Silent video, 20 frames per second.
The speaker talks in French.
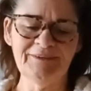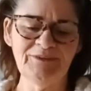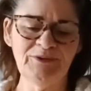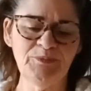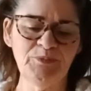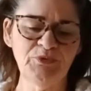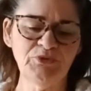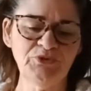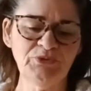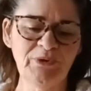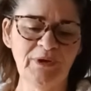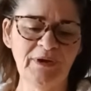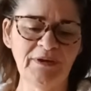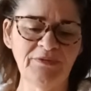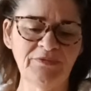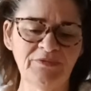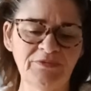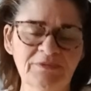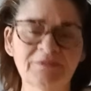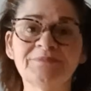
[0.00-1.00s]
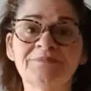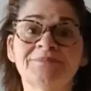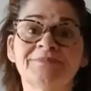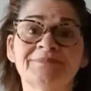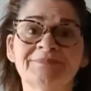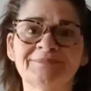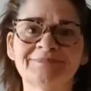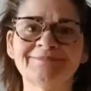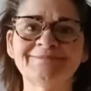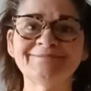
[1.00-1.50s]
Le monsieur arrive.
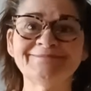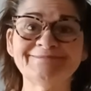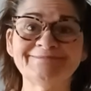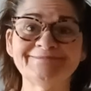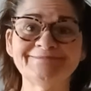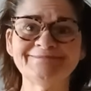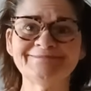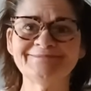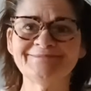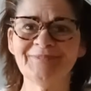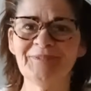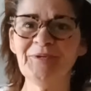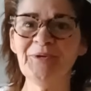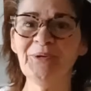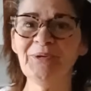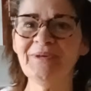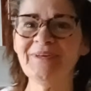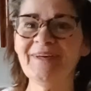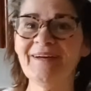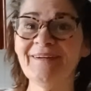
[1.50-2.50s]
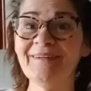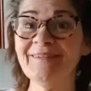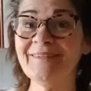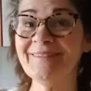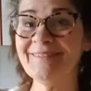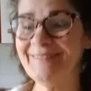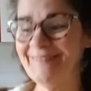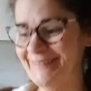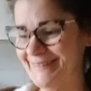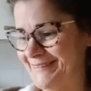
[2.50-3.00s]
Eureka
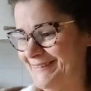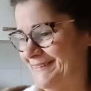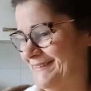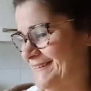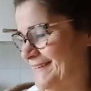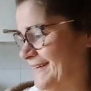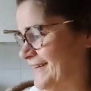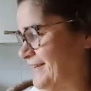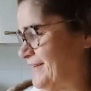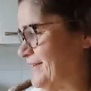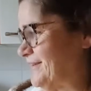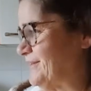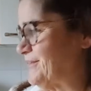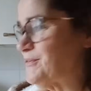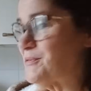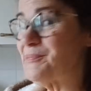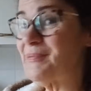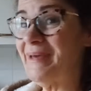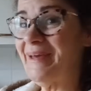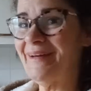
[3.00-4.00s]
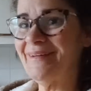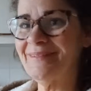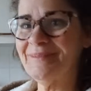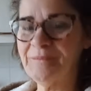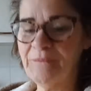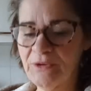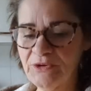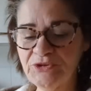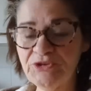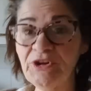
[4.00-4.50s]
Super.
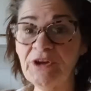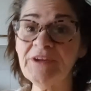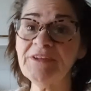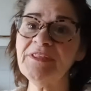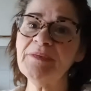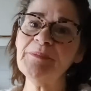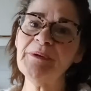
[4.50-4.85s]
J'ai rien